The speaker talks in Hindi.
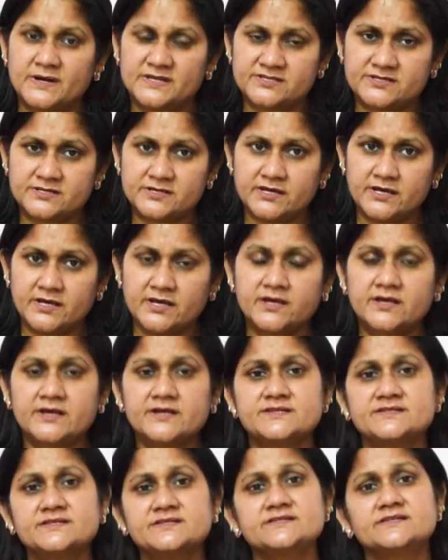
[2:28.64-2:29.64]
पच
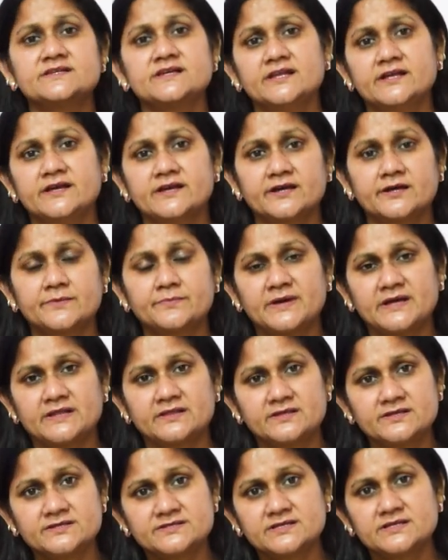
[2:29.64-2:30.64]
इक्कीस दिन से लेकर
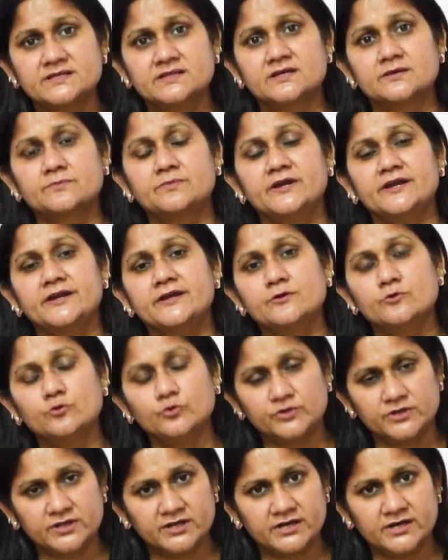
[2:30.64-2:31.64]
पैंतीस दिन तक ब्लीडिंग
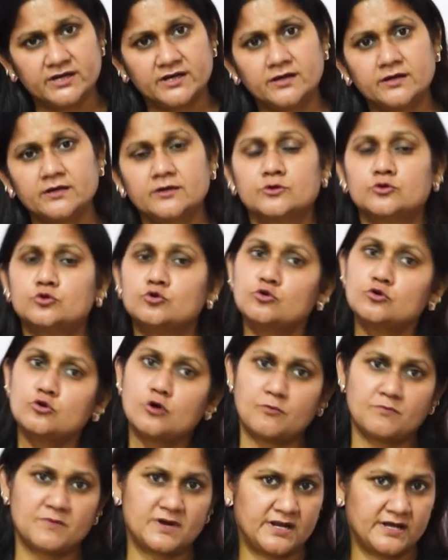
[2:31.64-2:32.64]
होती है तो
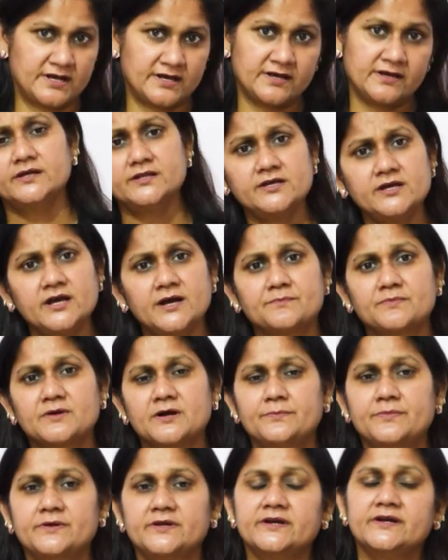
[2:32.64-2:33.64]
नॉर्मल है यदि
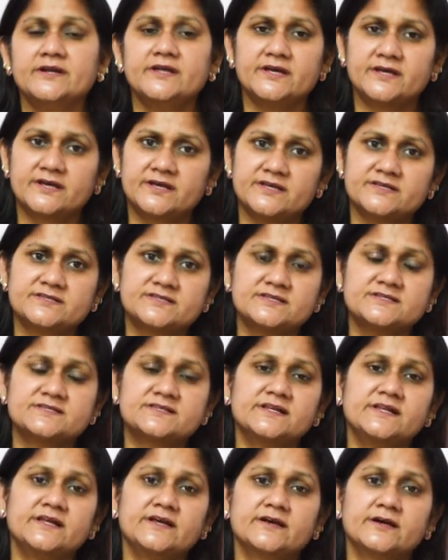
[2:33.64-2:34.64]
आपका पीरियड 21 दिन
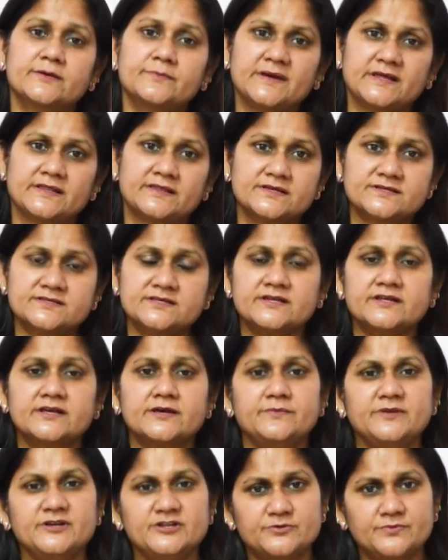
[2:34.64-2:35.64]
से लेकर 35 दिन
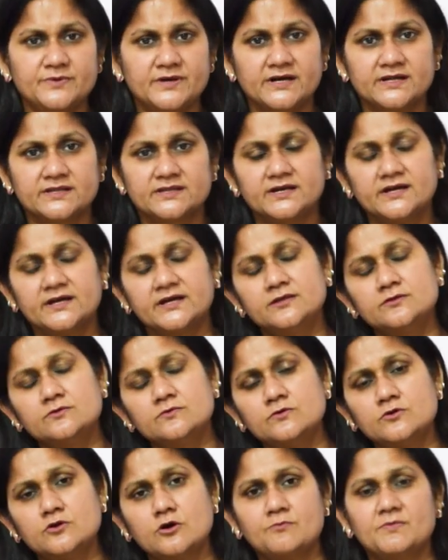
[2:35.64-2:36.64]
के बीच में आता है
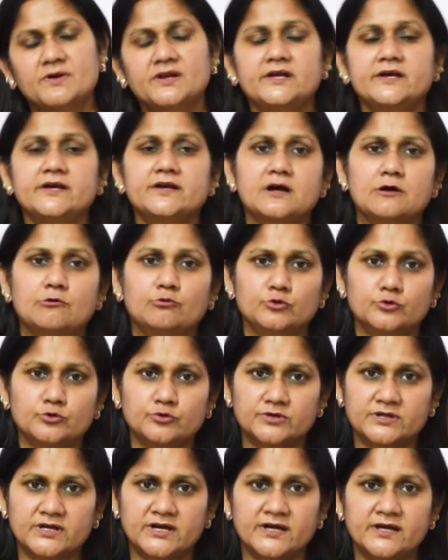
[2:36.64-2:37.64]
तो वो नॉर्मल ही काउंट
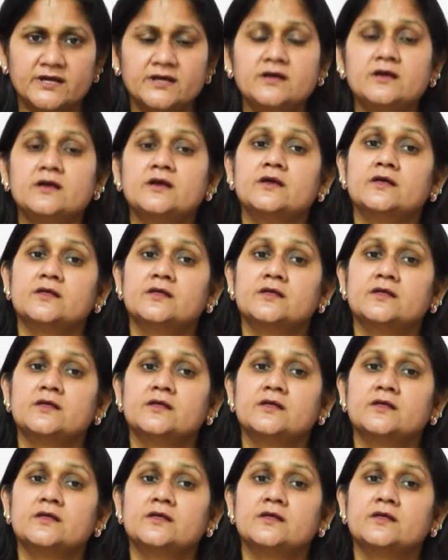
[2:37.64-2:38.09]
होता है